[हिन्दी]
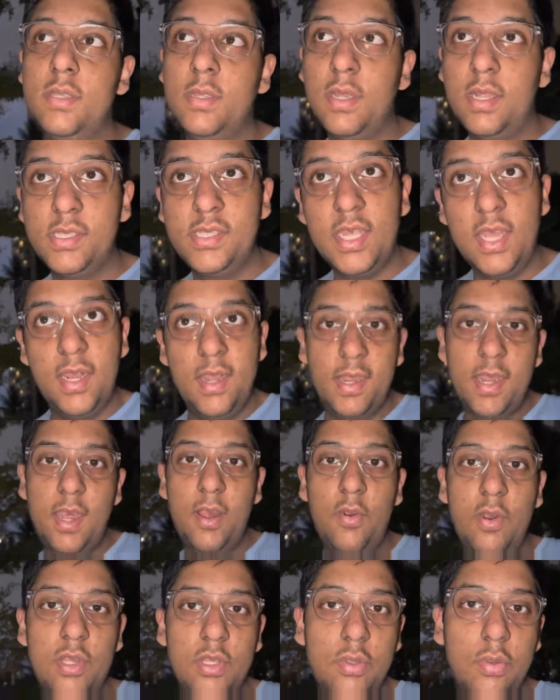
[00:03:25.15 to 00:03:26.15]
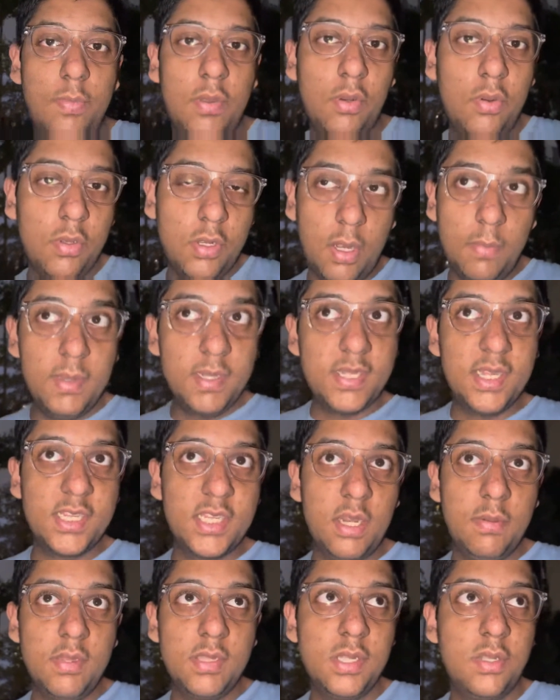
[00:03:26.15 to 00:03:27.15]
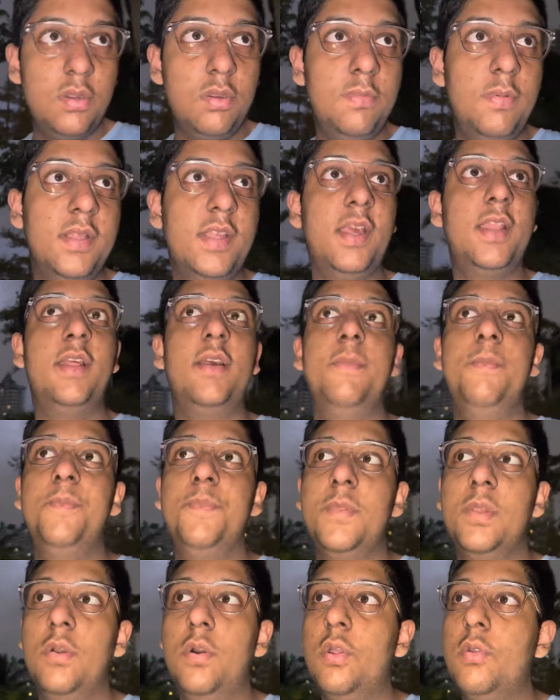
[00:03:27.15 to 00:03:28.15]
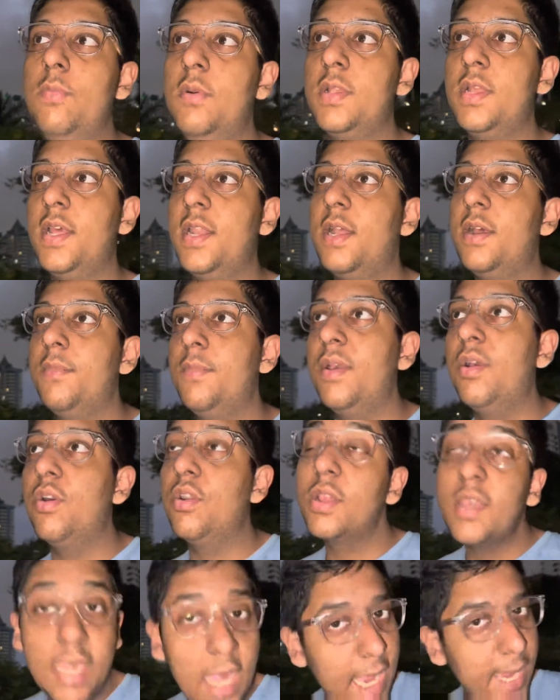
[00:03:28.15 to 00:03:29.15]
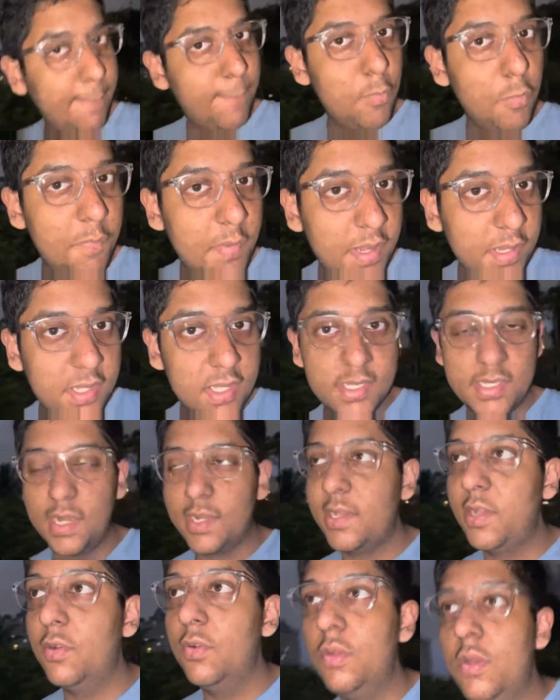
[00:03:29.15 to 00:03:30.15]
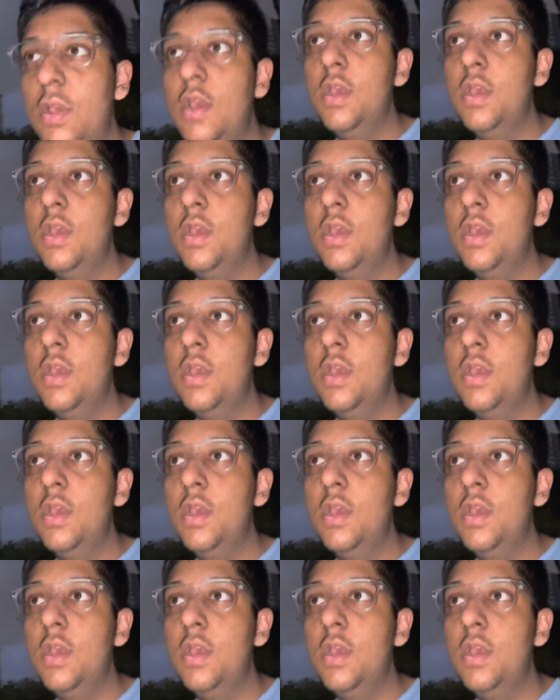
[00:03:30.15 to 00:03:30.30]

अच्छा लगा होगा तो मेरे को कमेंट सेक्शन में ज़रूर बताना और बताना मैं और क्या इम्प्रूवमेंट कर सकता हूँ